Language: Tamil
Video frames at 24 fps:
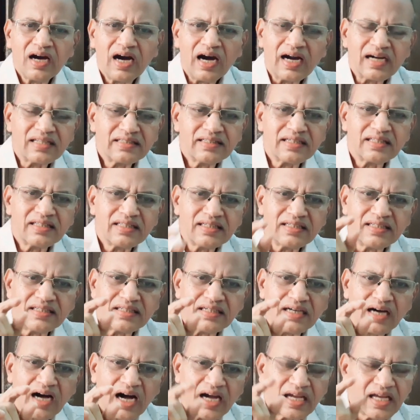அடுத்தது
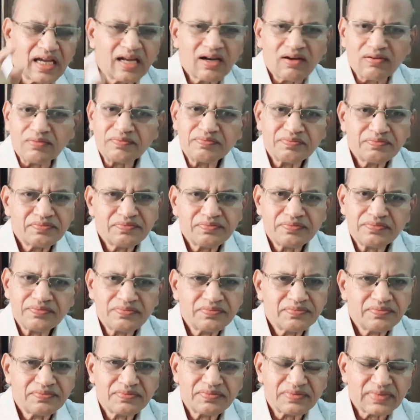ஆங்கிலம்
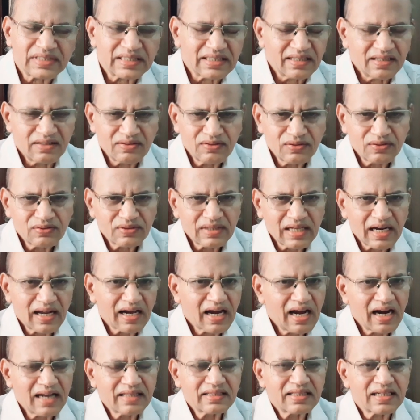இன்னும் சில
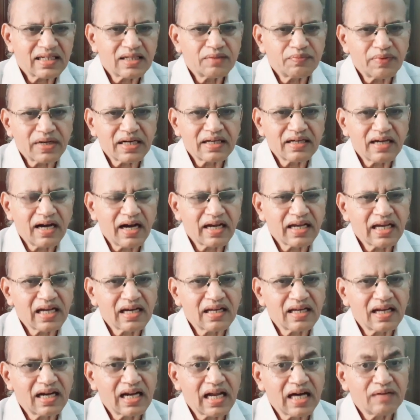காலத்திற்கு பிறகு
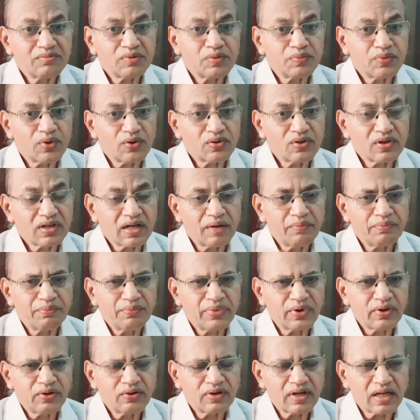ஆங்கிலம் இல்லாமல் போகும்
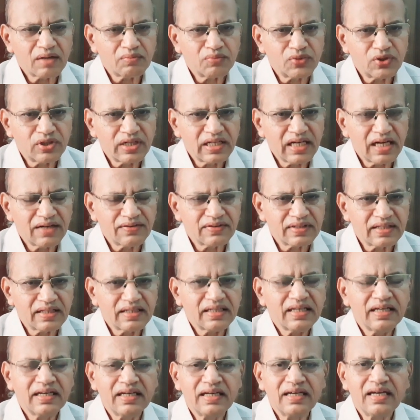கம்ப்யூட்டர் மொழியே வந்து
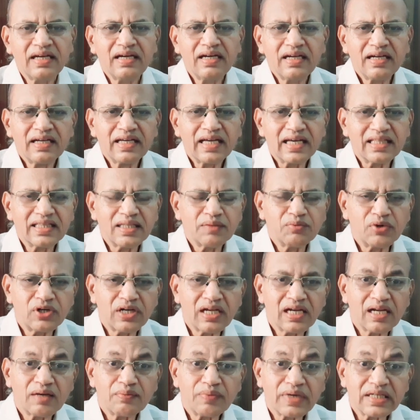எந்த
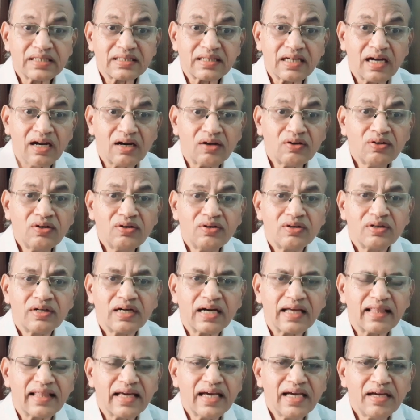மொழியில் பேசினாலும்
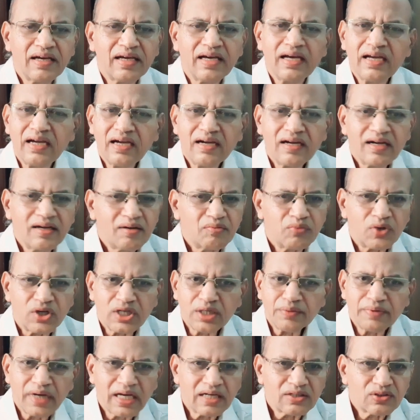அதை
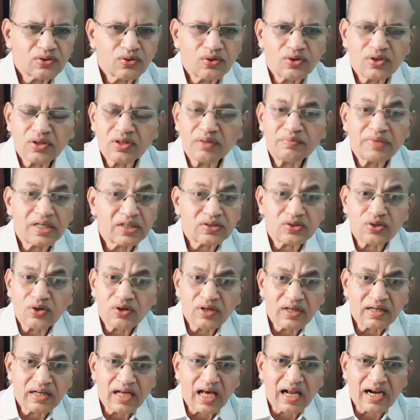மொழிபெயர்த்து கொடுக்கும் என்று
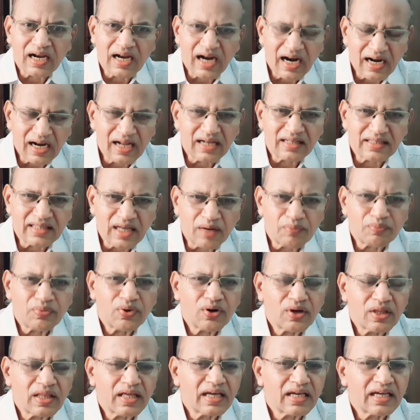சொல்கின்றார்கள் ஆனால்
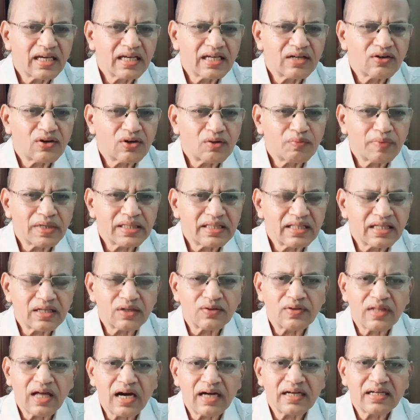தற்போதைக்கு இன்னொரு பத்து
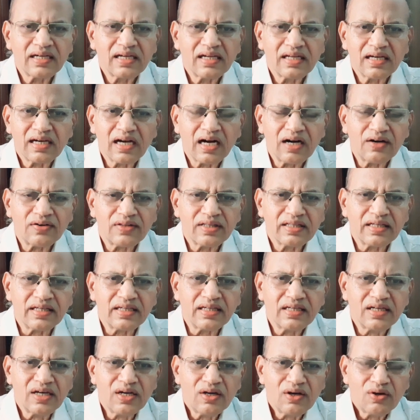இருபது ஆண்டுகளுக்காவது
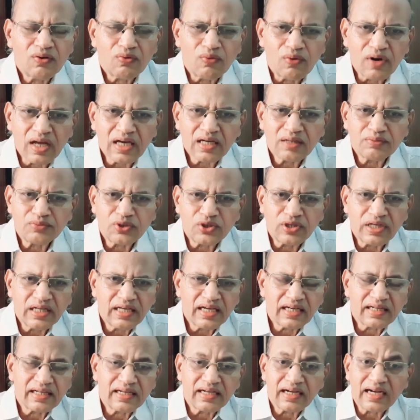உலக மொழி
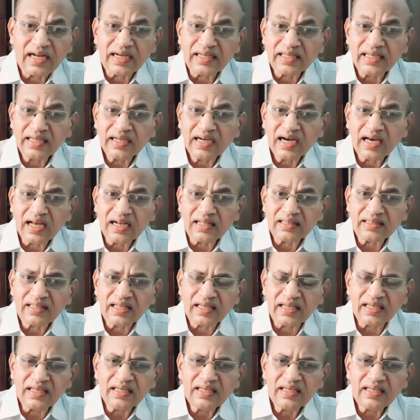என்கின்ற அங்கீகாரத்தை